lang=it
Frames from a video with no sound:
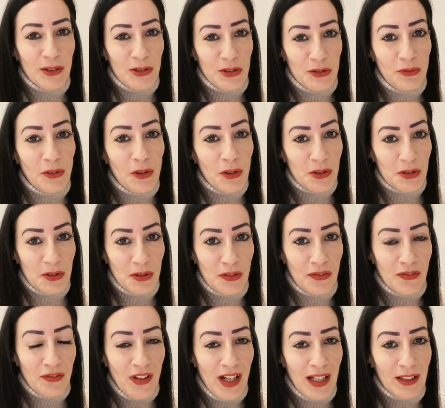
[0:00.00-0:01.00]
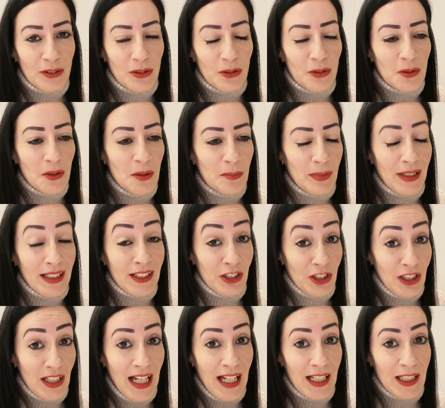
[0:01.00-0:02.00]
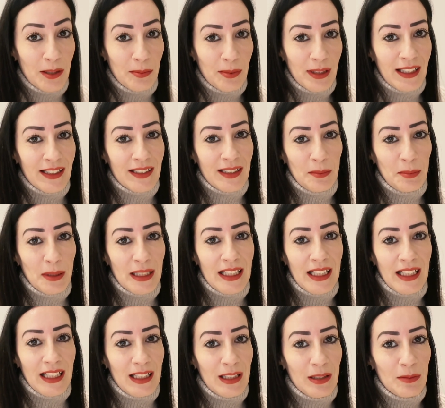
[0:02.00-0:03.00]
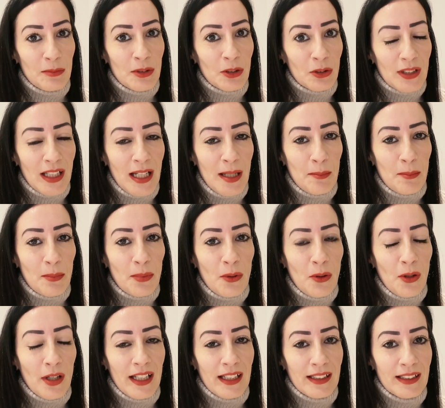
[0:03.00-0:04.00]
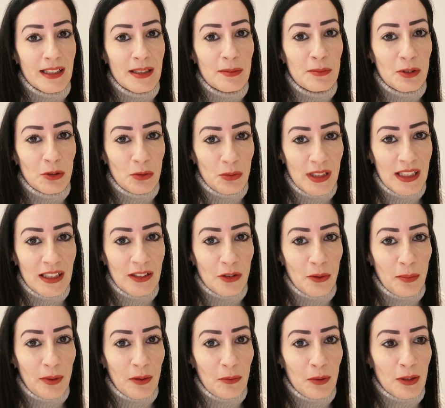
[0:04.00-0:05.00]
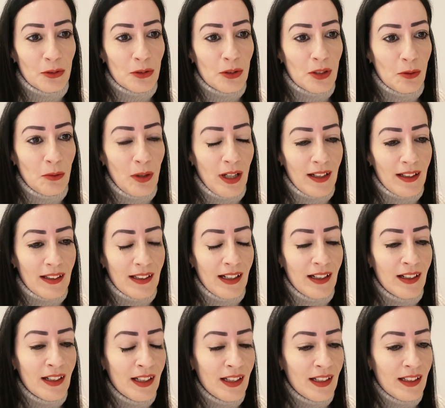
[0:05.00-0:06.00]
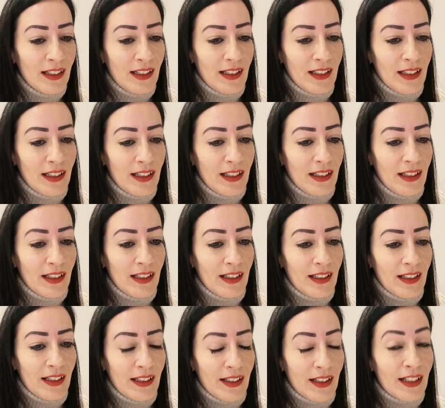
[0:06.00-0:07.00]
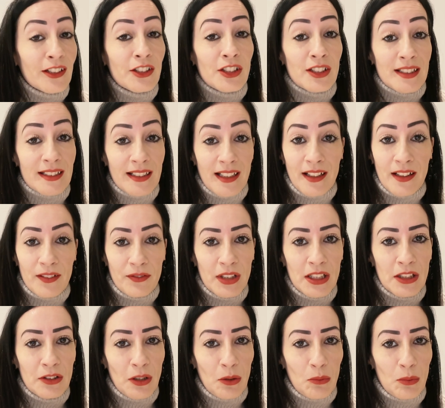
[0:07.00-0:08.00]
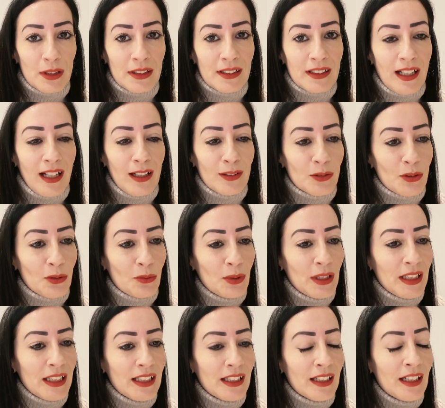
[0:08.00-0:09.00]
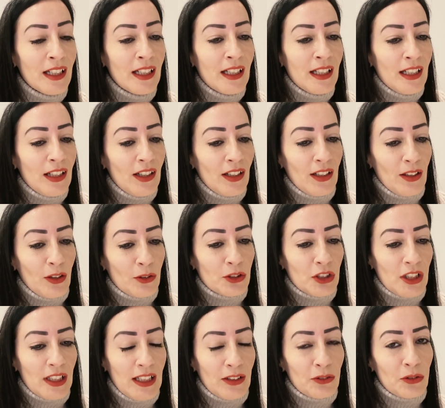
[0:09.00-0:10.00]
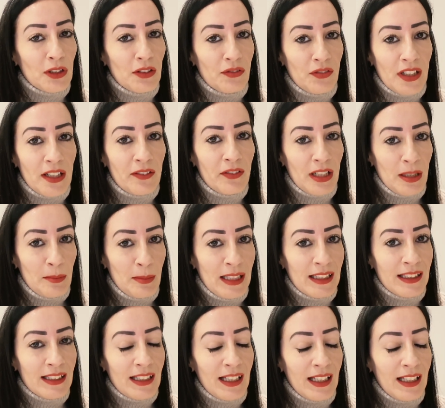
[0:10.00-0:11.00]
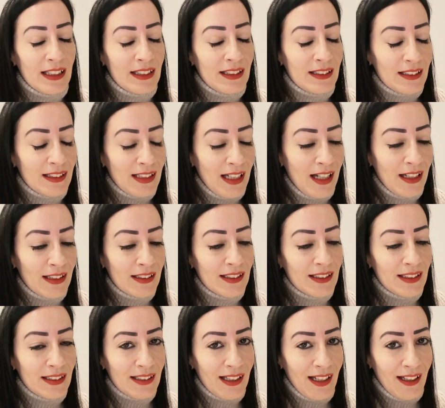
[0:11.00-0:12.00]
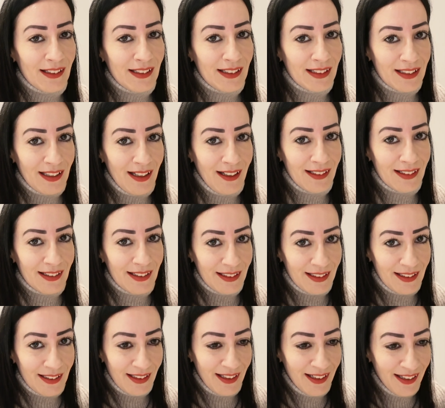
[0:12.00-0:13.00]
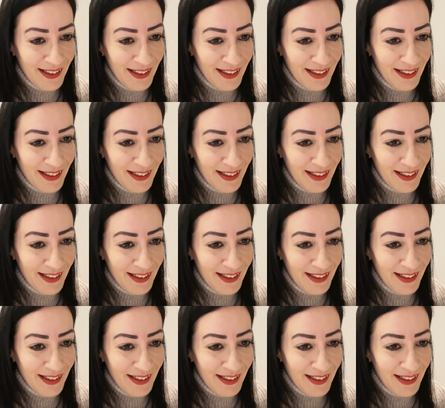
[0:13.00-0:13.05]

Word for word: lo sforzo che ho fatto per girarli, perché sapete che il mio tempo è diminuito per quanto riguarda eh, registrare video e quant'altro, quindi eh, ho cercato di fare veramente tanti tanti salti